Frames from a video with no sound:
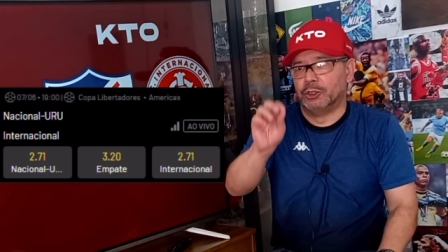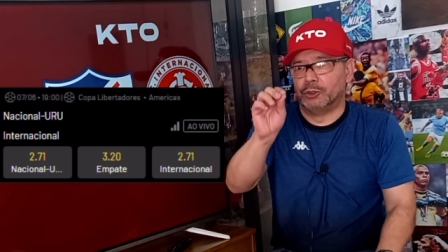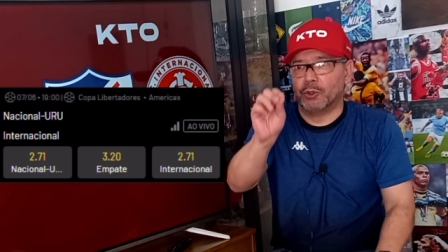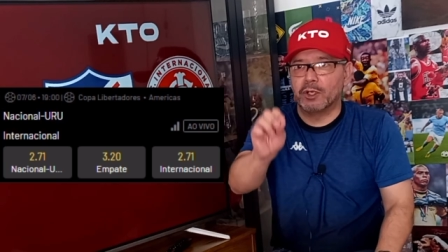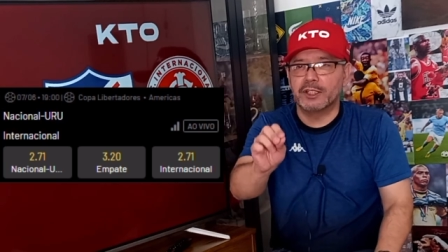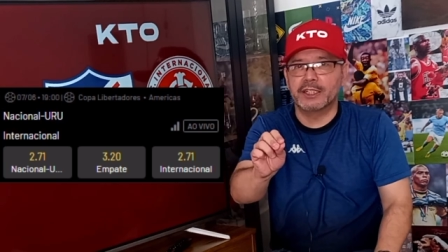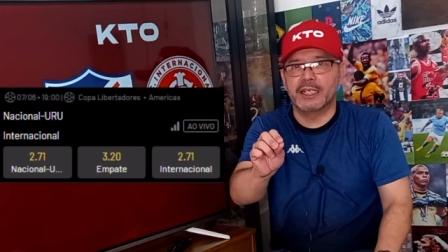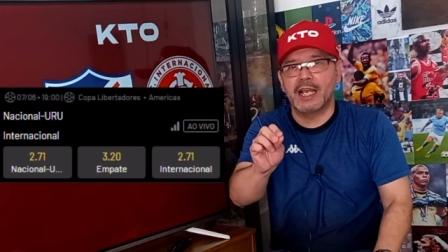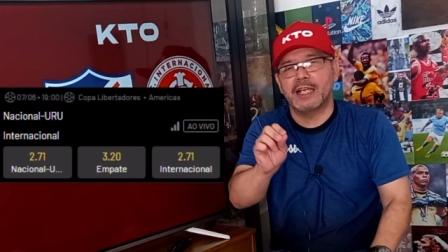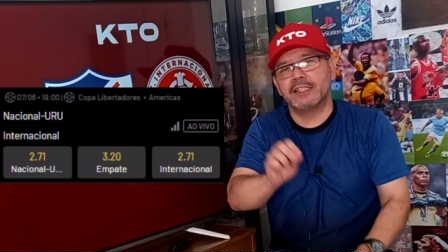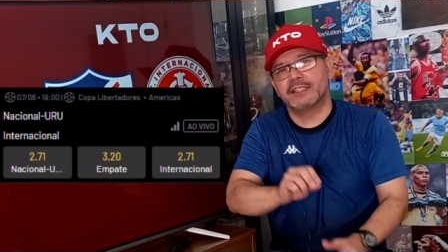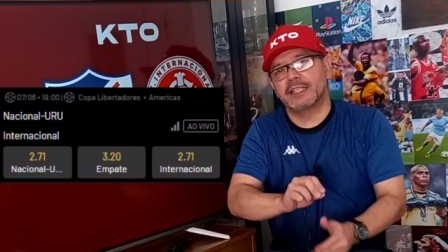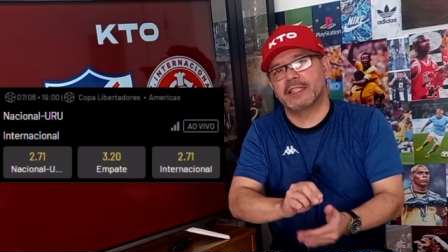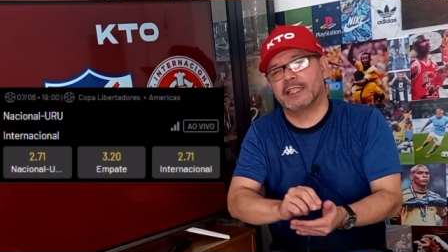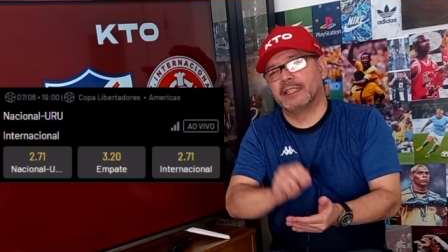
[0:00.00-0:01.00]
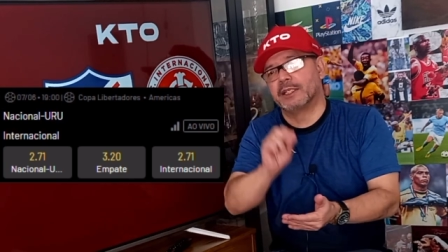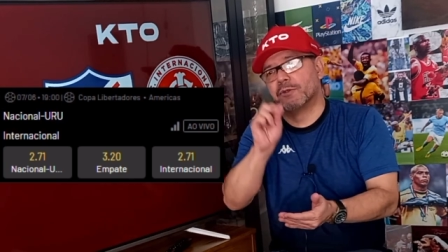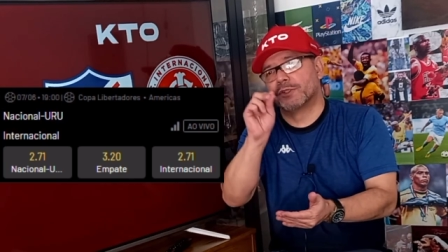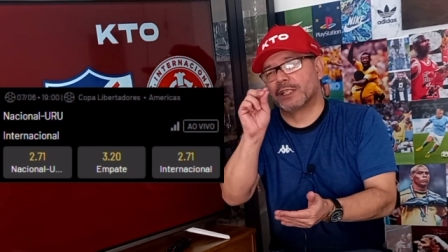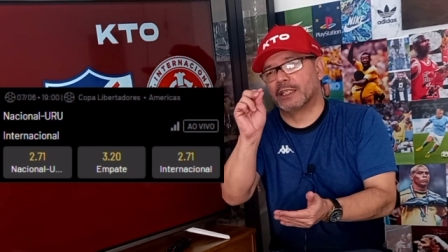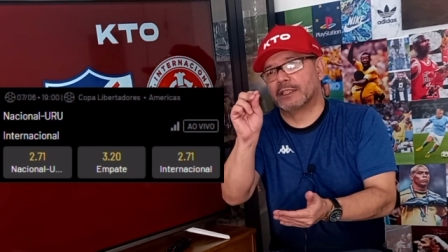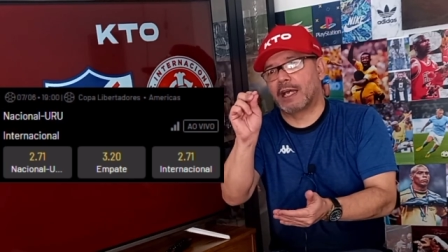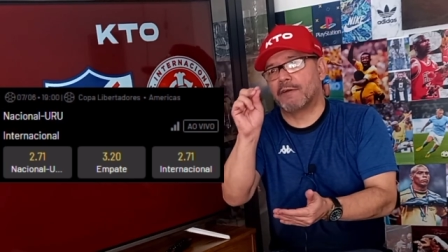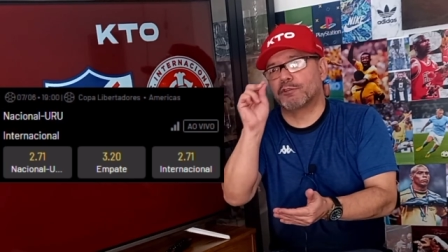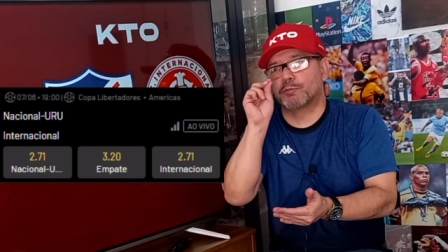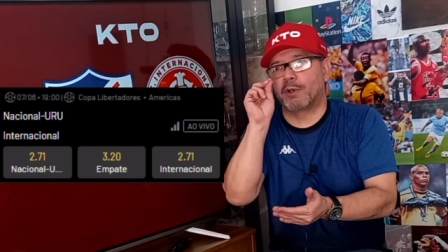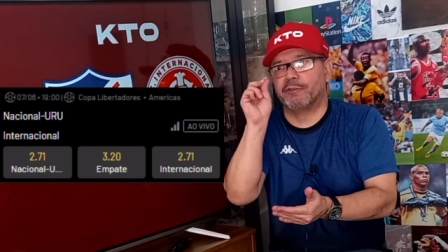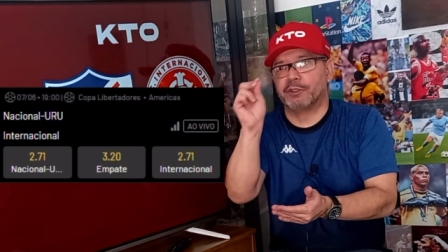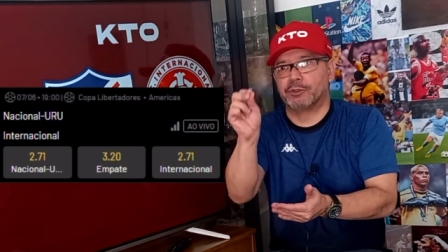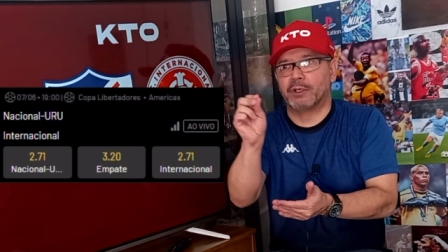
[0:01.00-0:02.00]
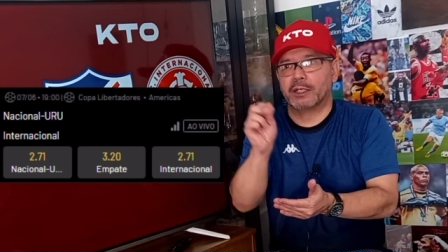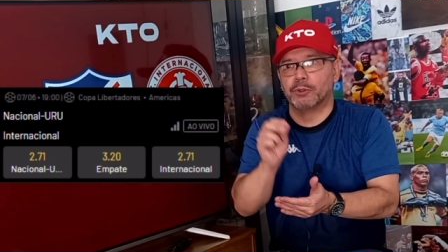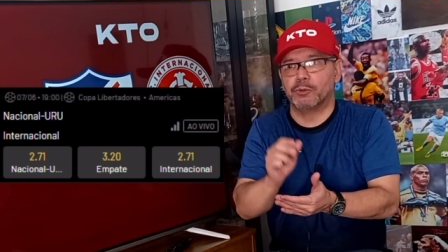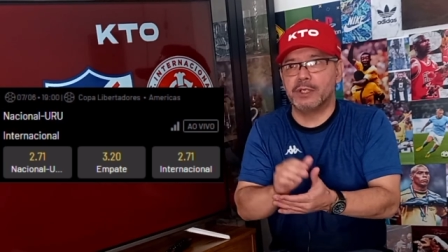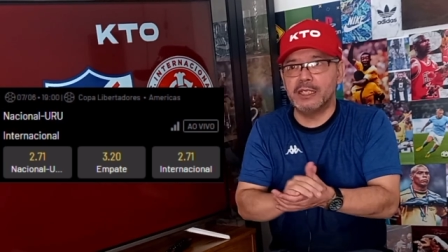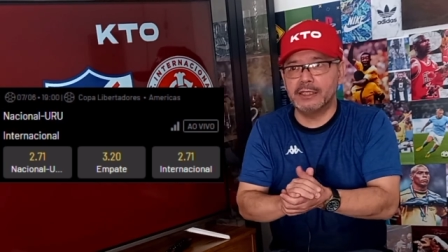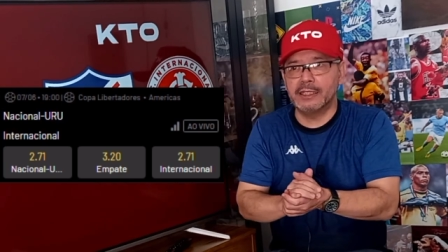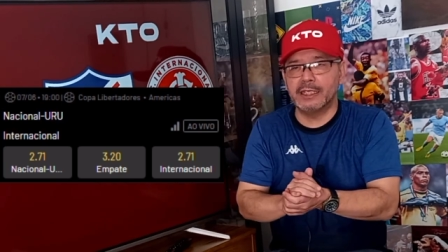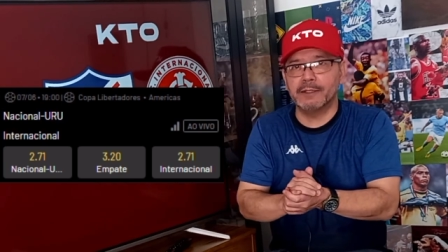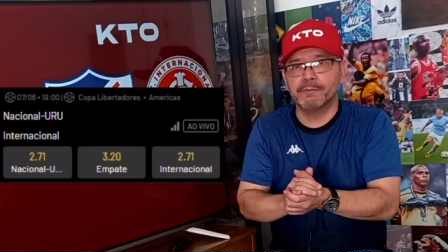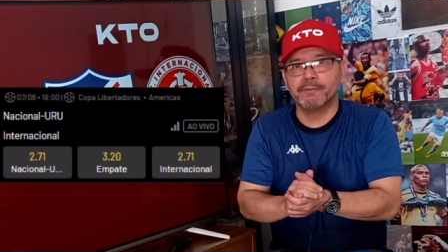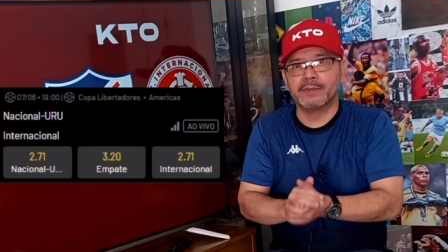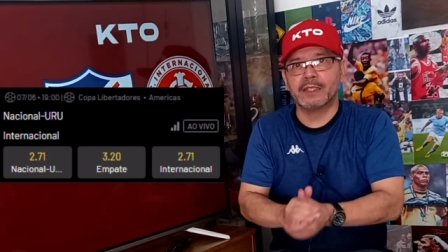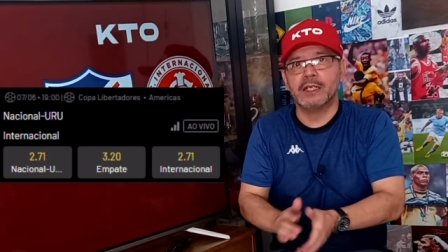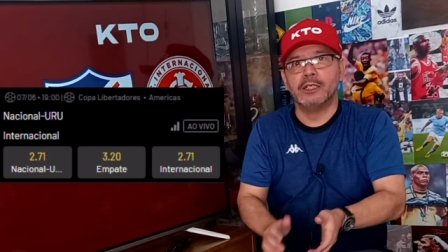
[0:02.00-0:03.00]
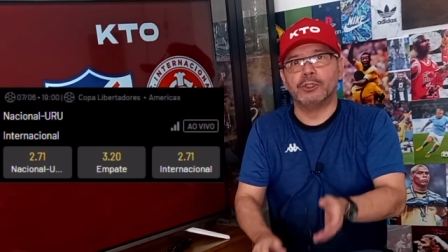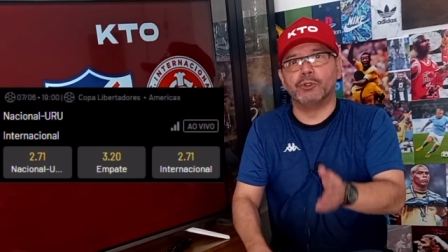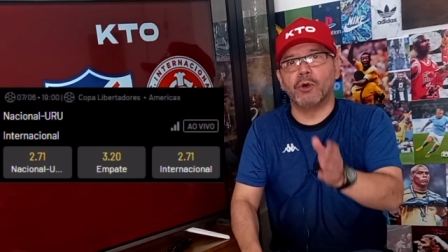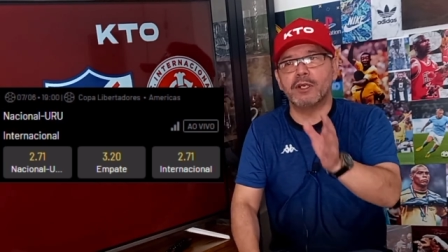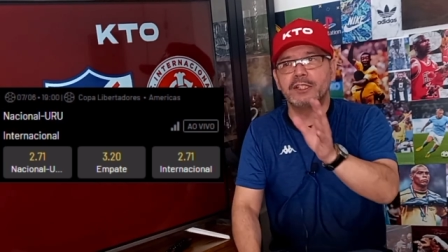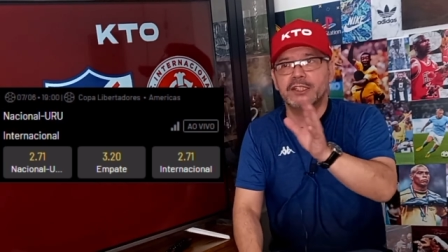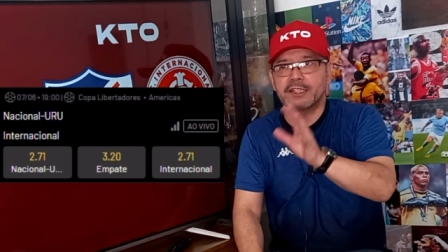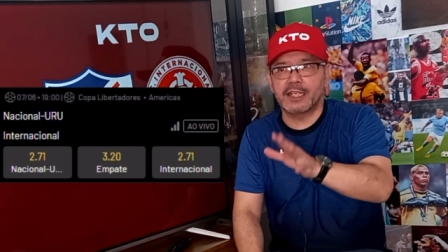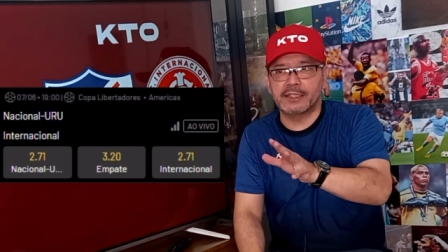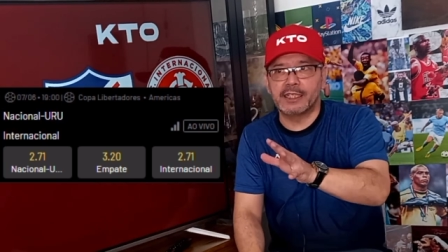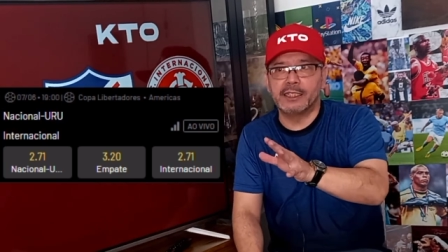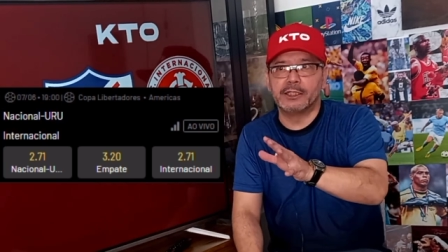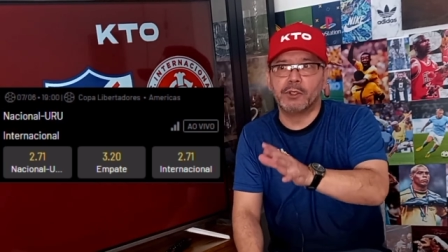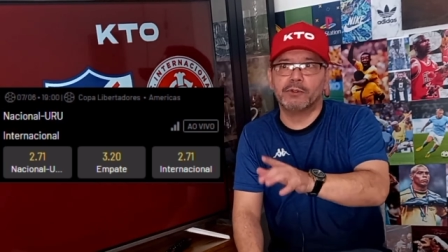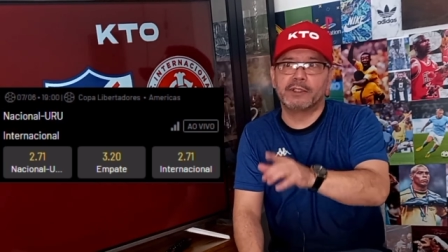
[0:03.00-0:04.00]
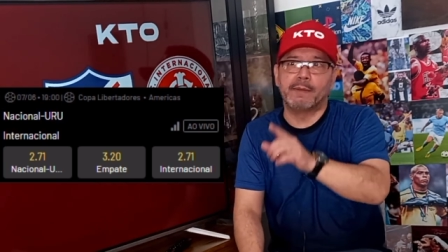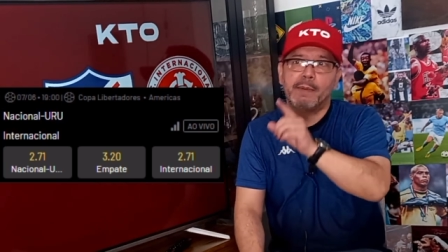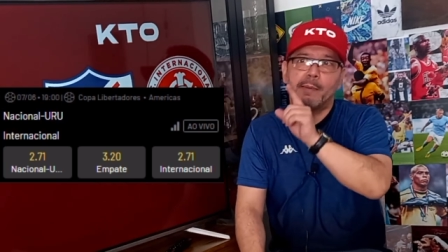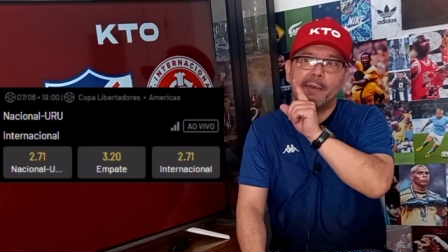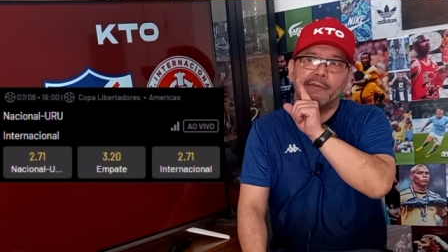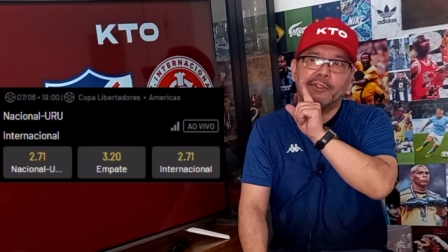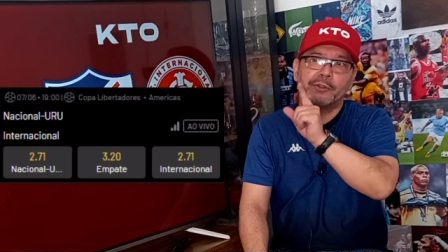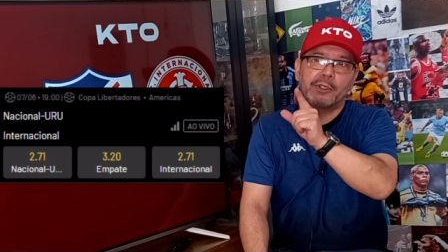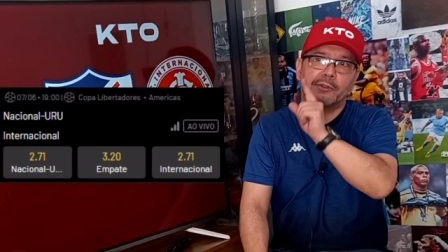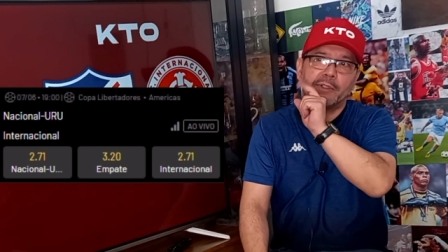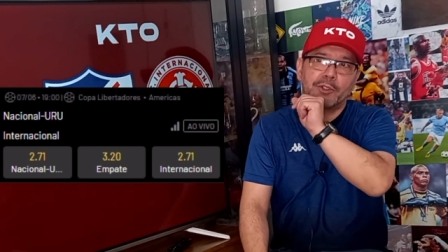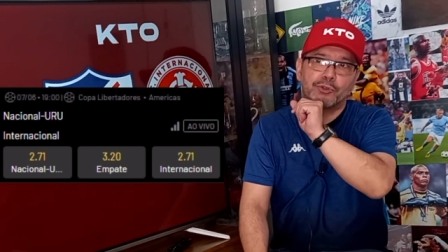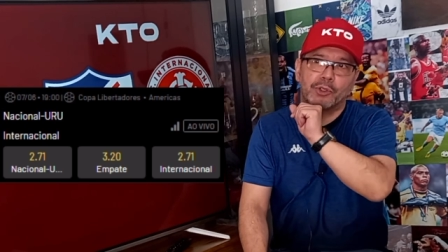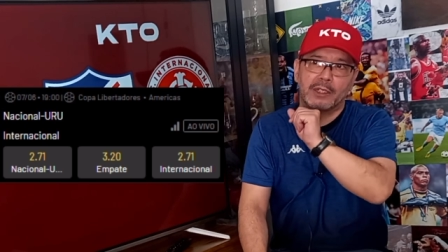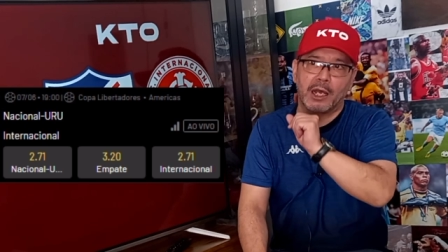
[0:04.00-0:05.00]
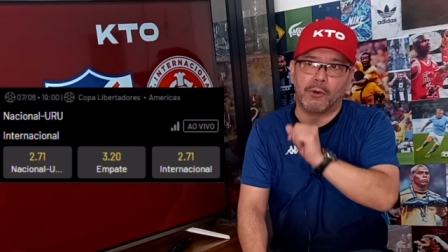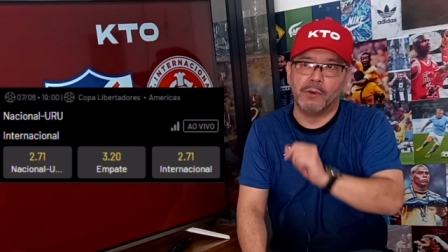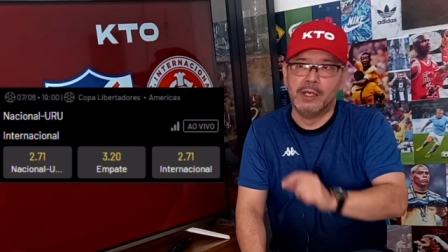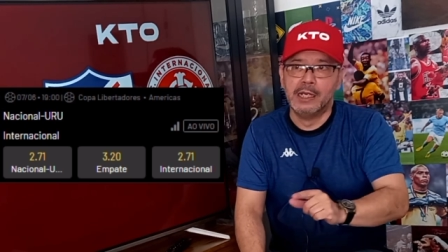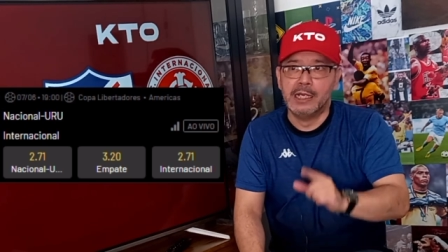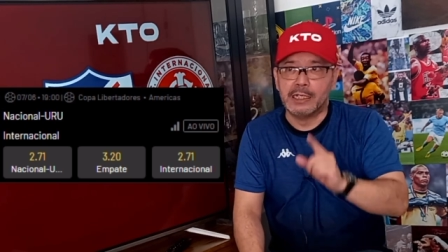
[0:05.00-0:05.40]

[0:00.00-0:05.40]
R$ 2,71 para a vitória do Inter, R$ 2,71 também para a vitória do Nacional.